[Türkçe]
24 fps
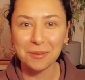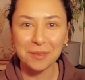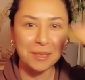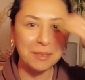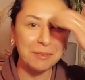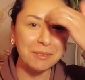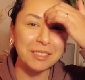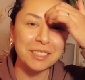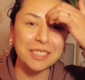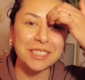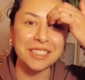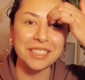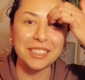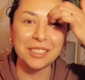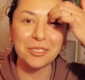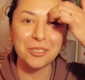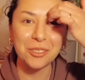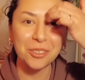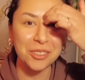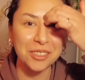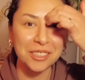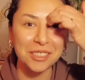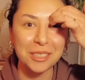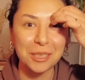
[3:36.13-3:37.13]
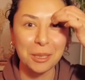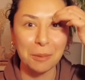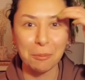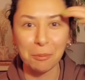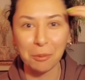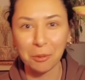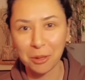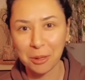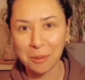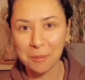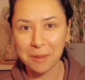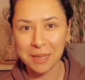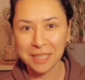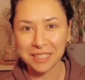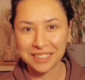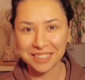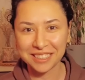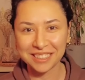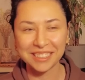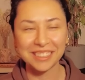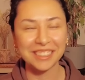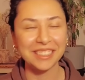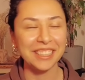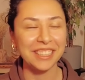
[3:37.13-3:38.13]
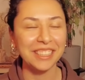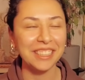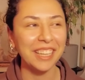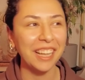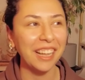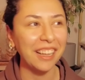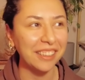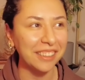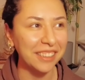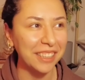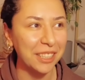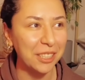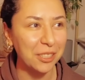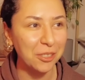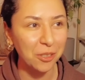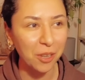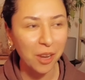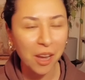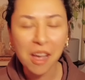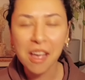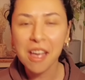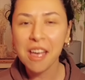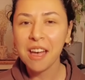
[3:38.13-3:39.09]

Benim de işte diyor ki Japon'a benzedin diye dalga geçiyor.